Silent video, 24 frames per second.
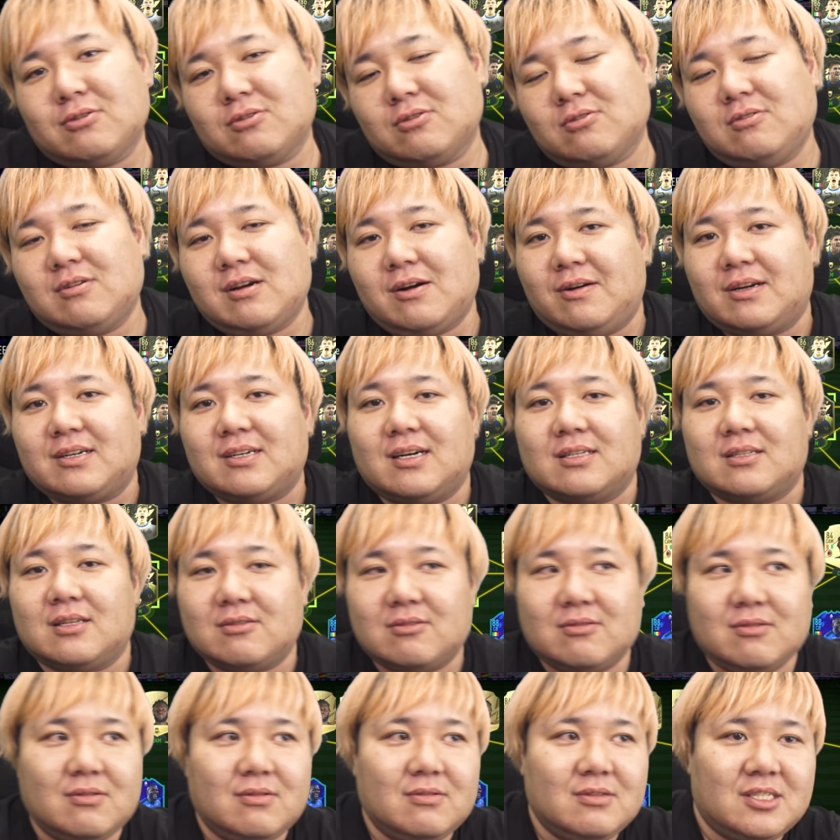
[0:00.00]
のところが悪かった。
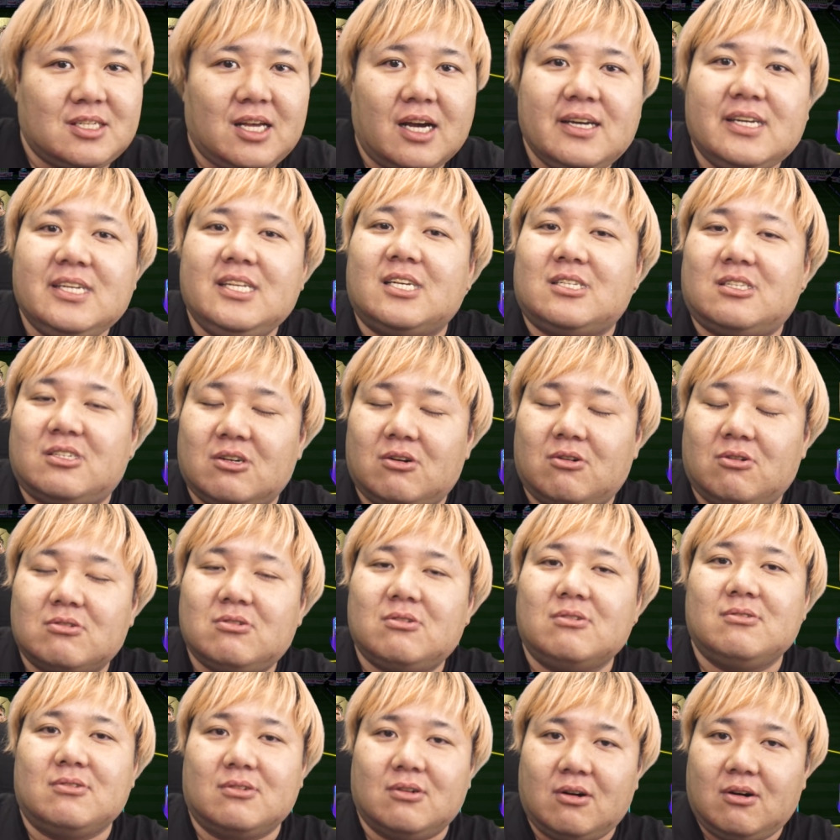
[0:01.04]
詐欺ですよ、ほ
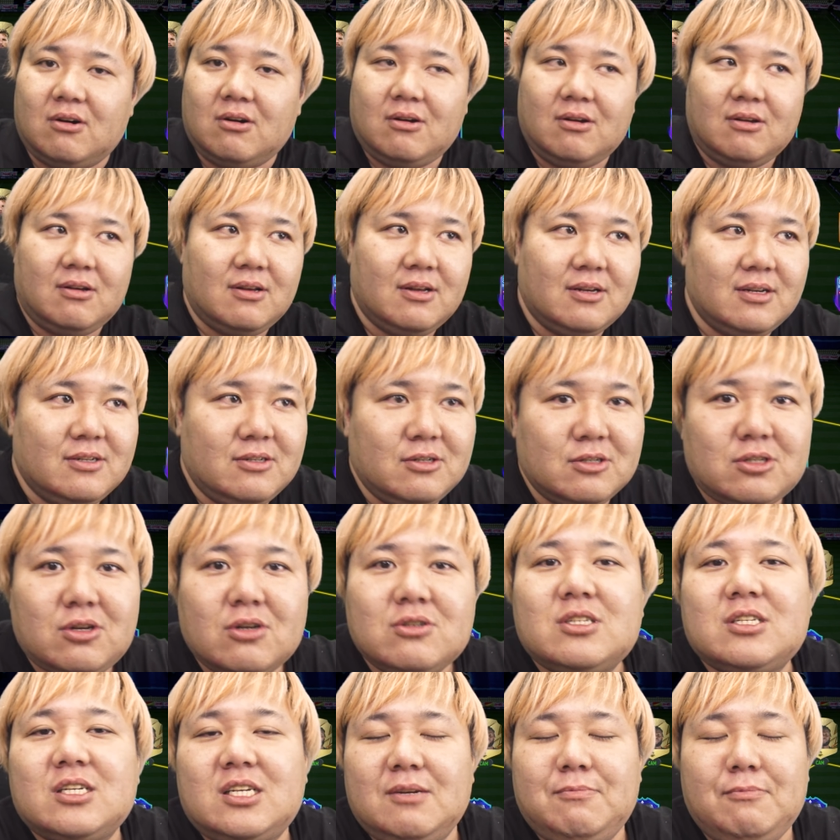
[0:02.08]
とんど。嘘
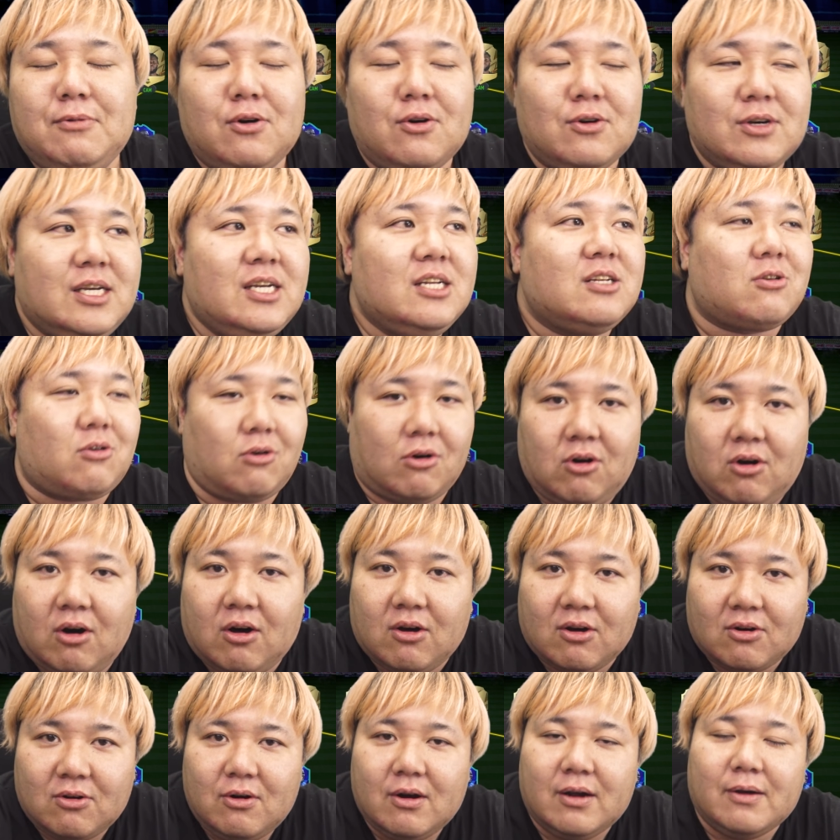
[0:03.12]
つきもいいとこ。
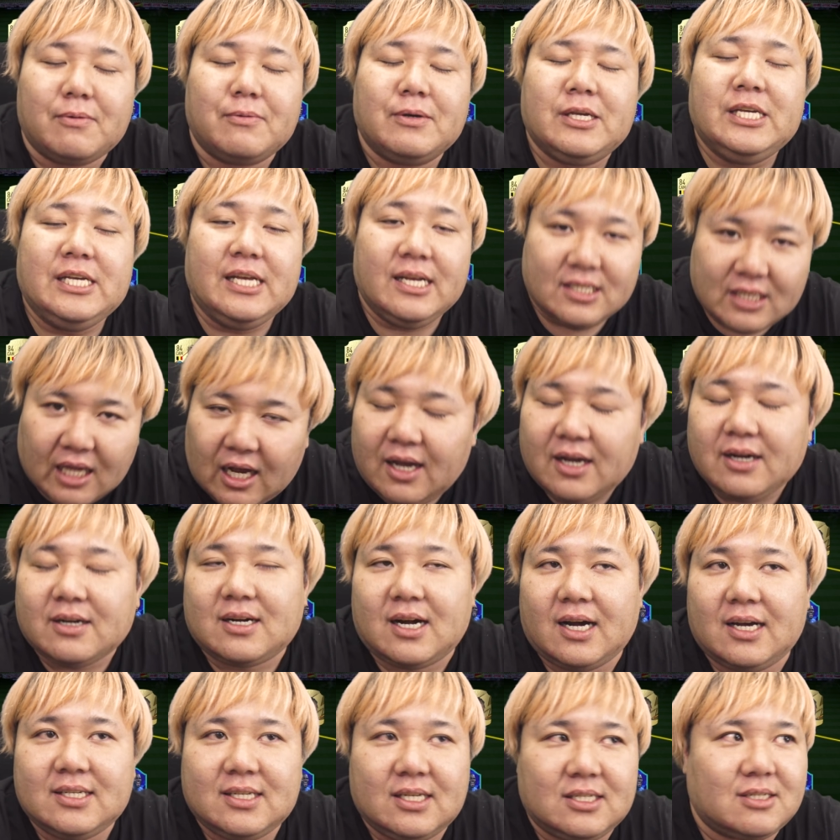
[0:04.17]
これ、EA さん早く
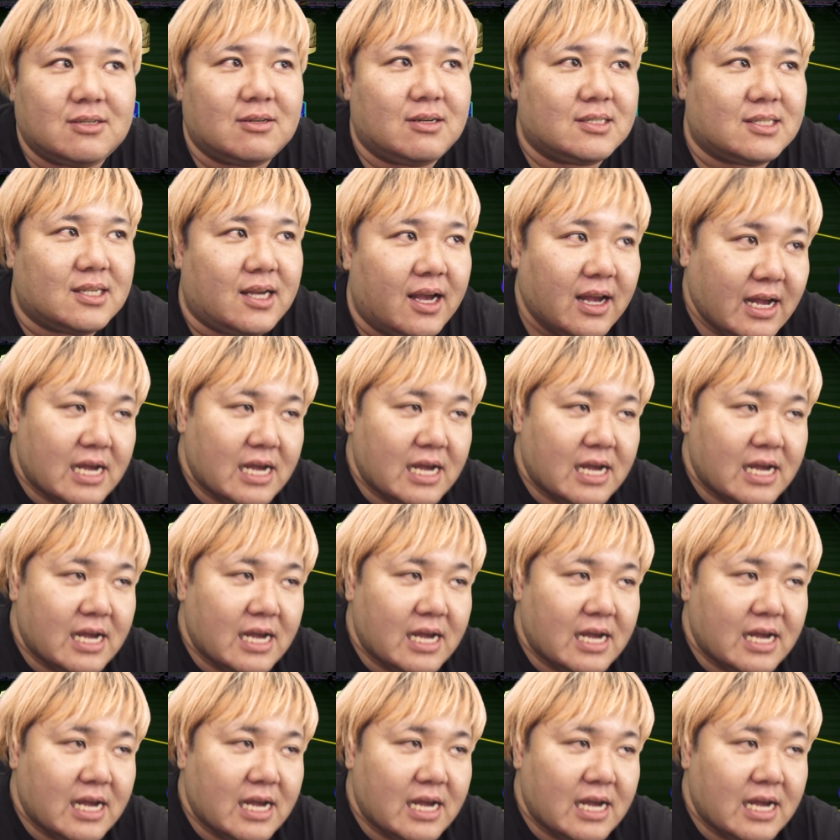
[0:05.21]
改善してください。